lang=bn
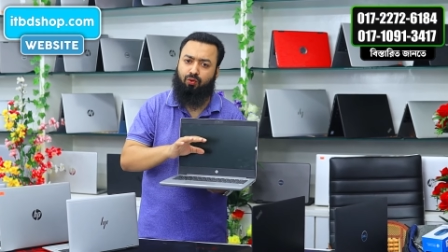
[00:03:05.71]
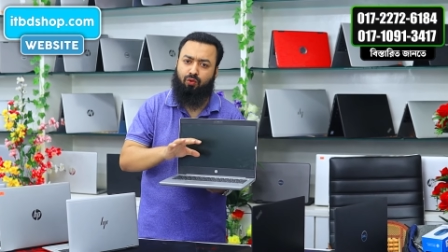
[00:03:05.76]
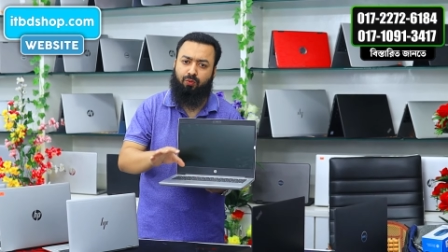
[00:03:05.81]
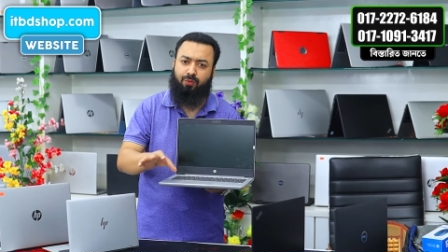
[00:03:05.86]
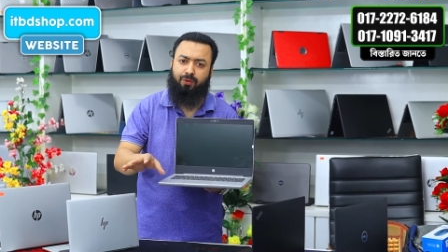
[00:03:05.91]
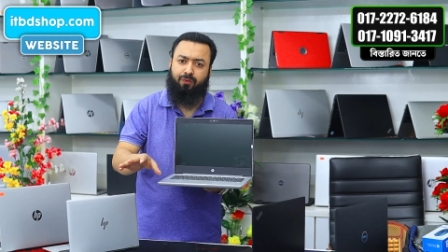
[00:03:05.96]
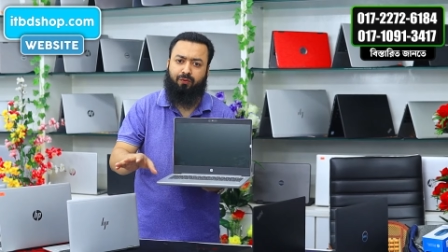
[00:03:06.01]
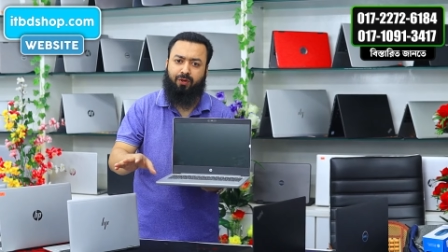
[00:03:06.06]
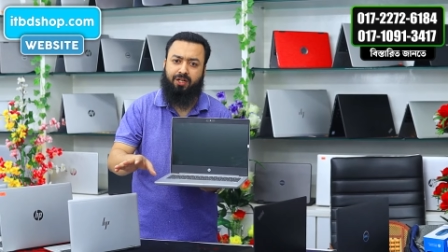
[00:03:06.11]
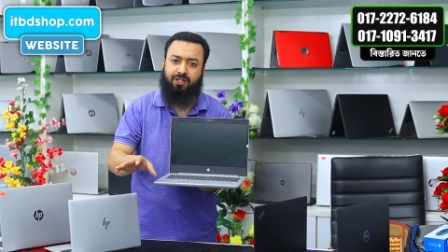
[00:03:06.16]

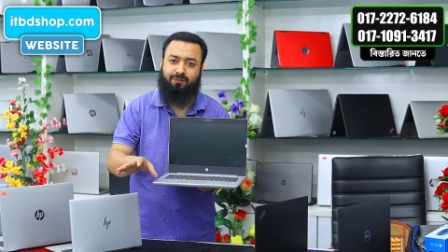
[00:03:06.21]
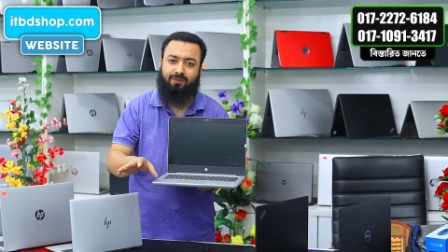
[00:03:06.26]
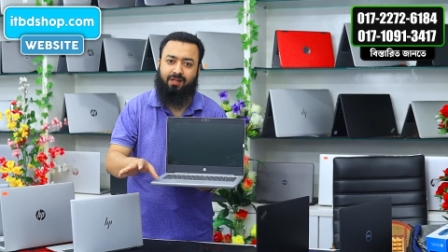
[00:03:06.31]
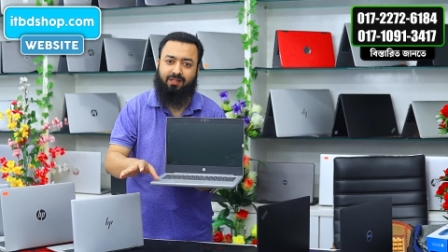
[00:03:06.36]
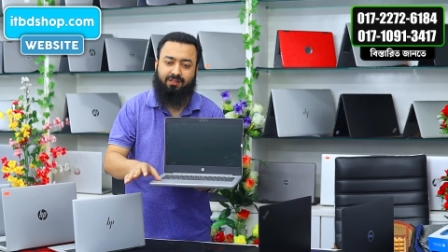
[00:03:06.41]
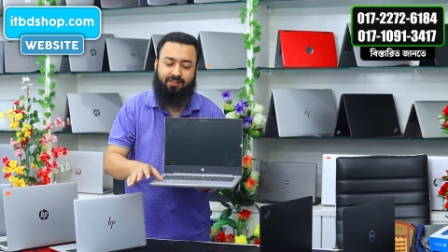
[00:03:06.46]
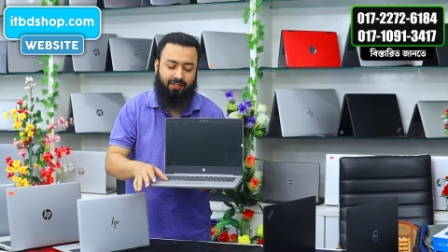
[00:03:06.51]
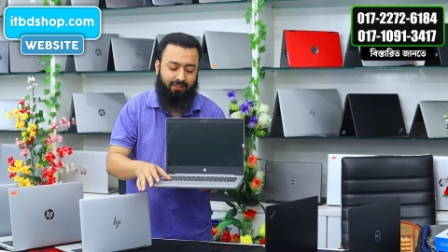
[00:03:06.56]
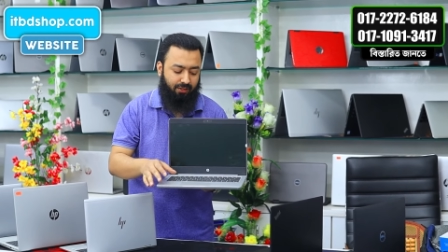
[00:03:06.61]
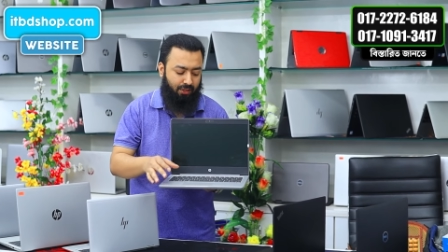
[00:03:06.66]
খুবই ফ্রেশ
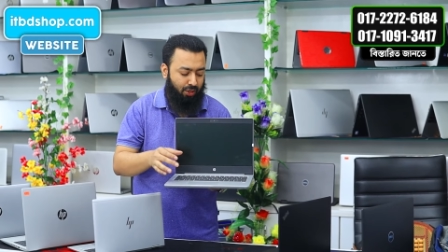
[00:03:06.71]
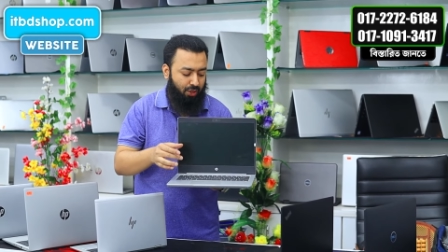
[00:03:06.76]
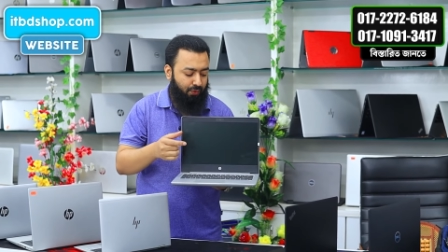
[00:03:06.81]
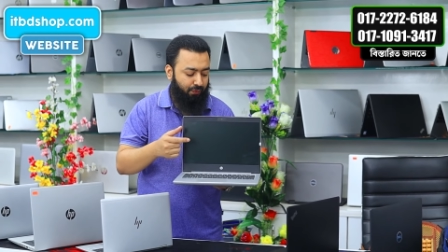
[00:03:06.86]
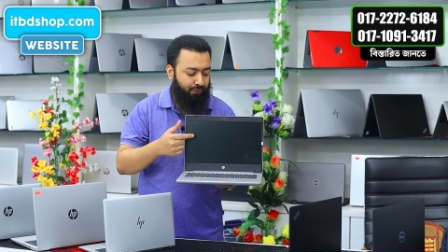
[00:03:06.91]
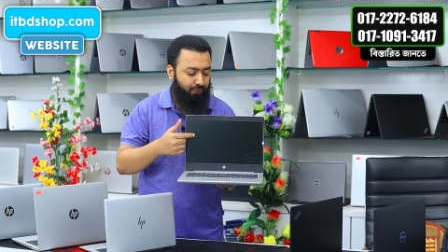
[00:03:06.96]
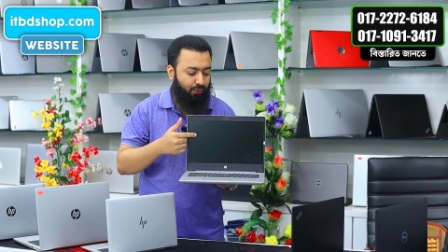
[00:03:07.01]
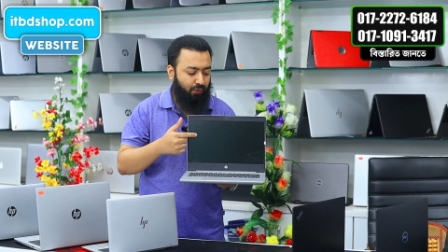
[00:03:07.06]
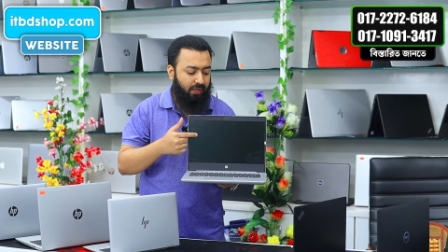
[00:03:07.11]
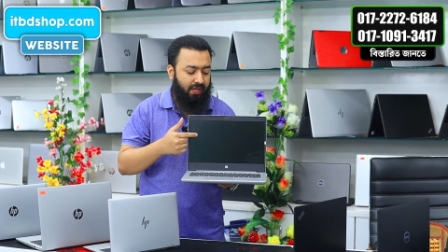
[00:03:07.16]
পাচ্ছেন
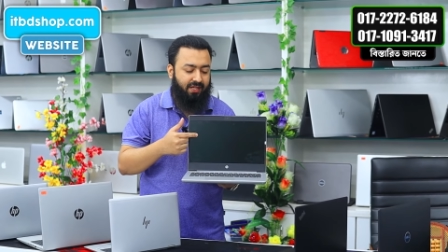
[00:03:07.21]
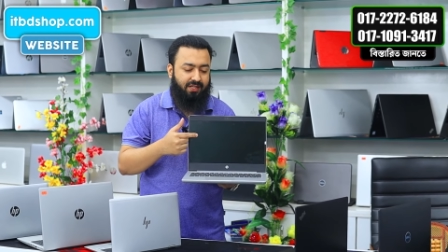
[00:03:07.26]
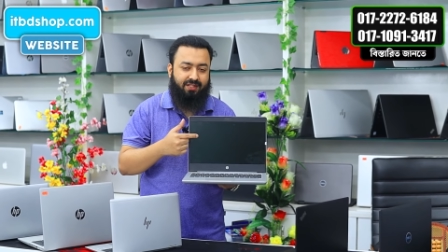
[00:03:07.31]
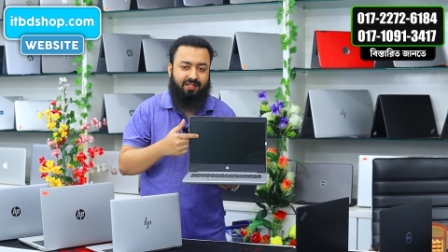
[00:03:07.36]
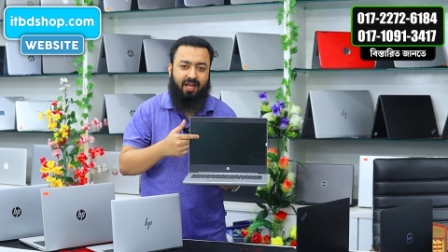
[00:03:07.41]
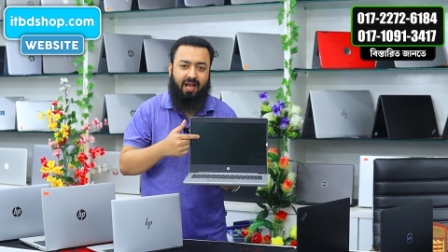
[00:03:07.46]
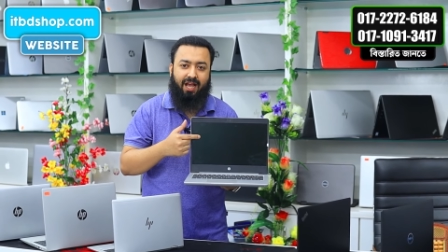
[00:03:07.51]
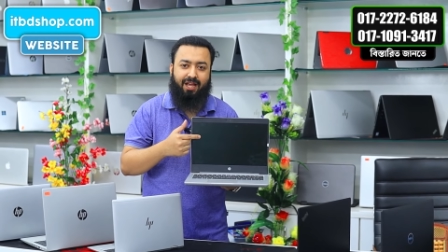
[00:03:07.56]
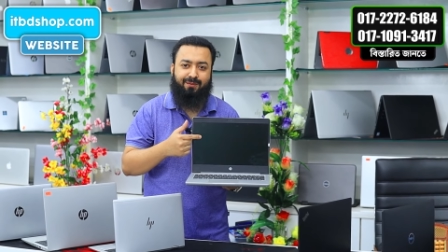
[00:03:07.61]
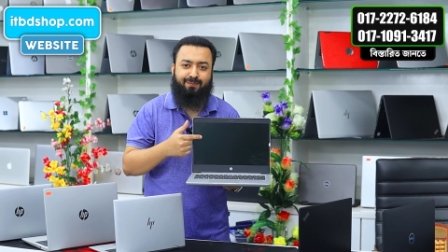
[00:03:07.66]
ফুল
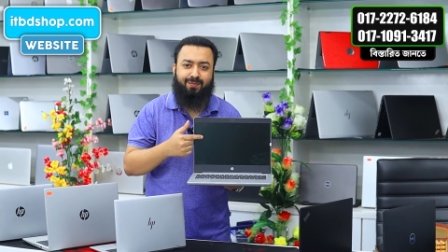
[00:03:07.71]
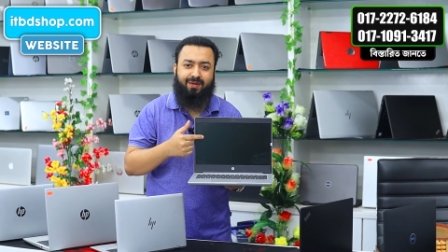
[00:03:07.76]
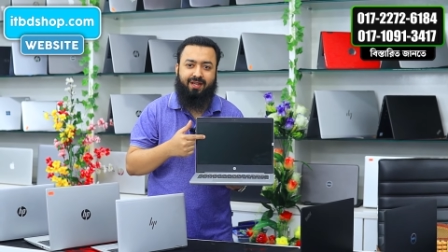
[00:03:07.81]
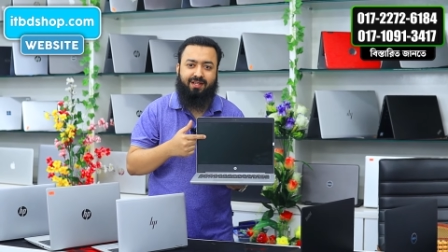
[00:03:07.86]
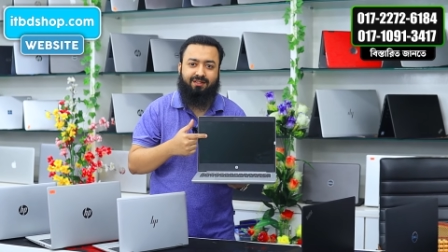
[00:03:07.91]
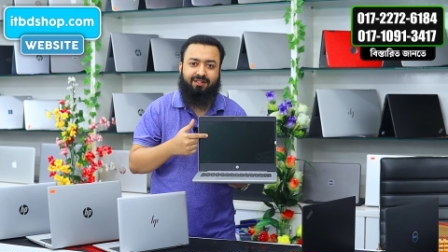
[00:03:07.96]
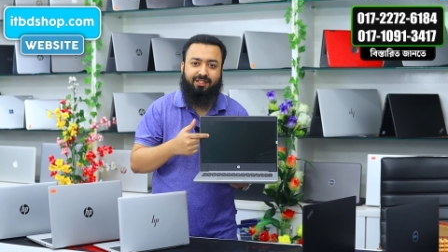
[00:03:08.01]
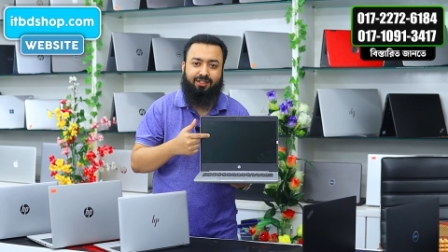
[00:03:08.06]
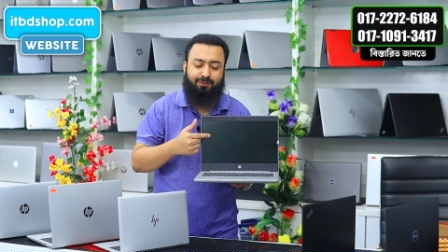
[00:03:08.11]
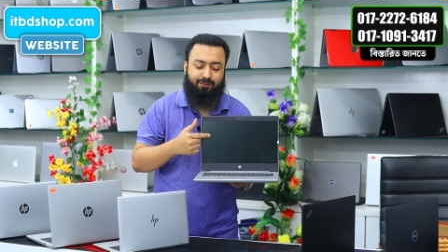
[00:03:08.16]
এইচডি
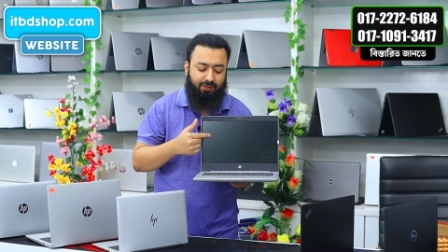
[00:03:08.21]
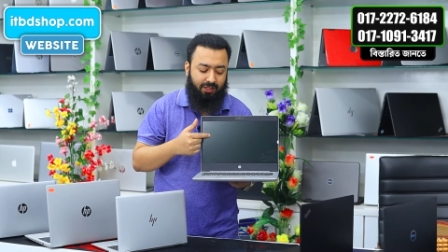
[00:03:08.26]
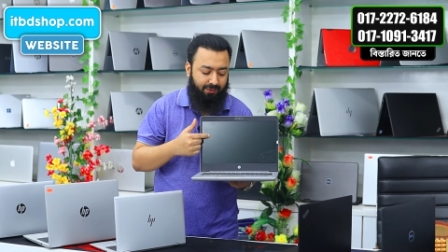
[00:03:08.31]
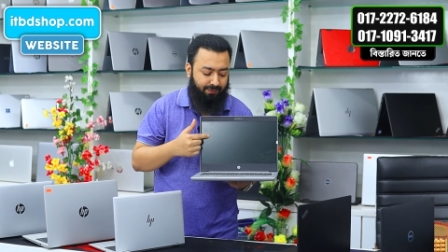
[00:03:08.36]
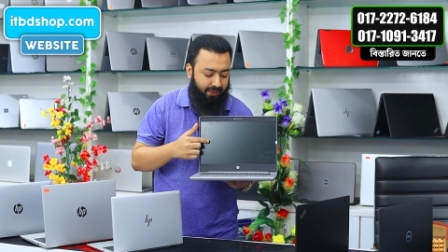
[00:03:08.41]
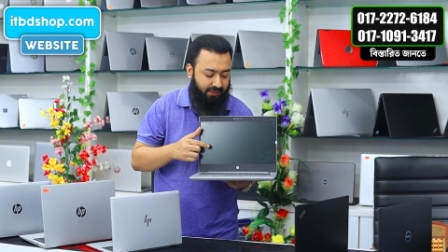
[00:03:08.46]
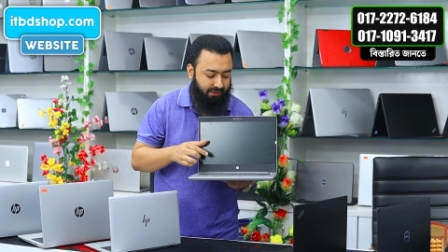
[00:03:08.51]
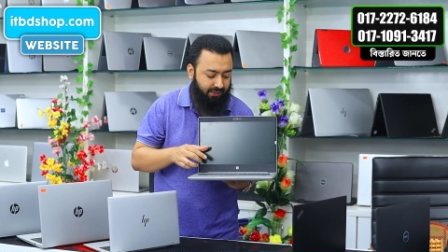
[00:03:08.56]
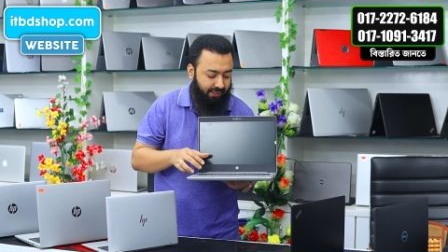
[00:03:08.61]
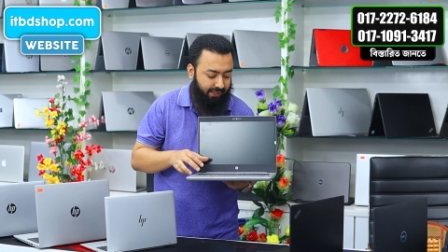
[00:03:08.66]
আইপিএস ডিসপ্লে
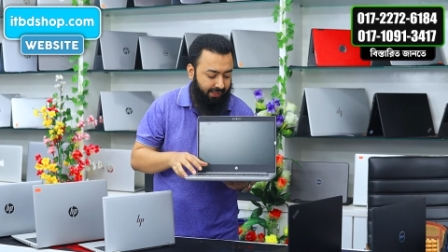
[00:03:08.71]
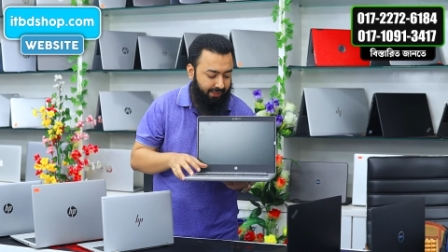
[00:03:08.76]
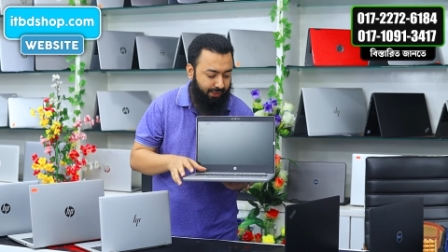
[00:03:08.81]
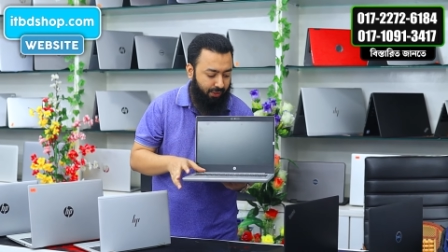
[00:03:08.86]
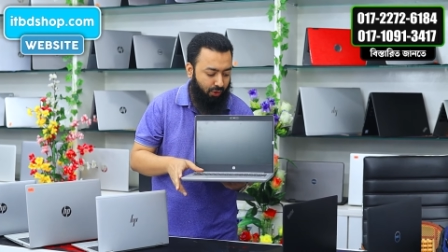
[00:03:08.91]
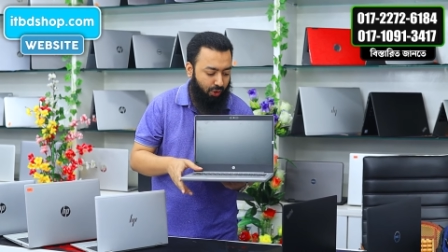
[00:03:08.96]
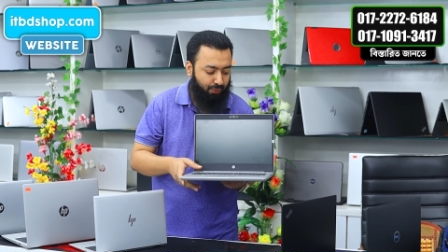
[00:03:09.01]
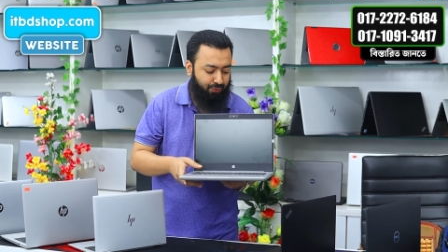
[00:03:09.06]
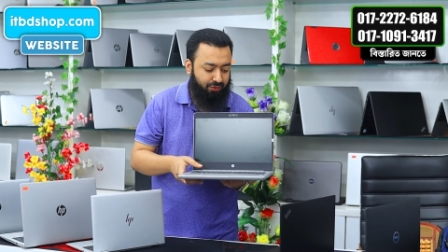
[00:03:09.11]
পাচ্ছেন এখানে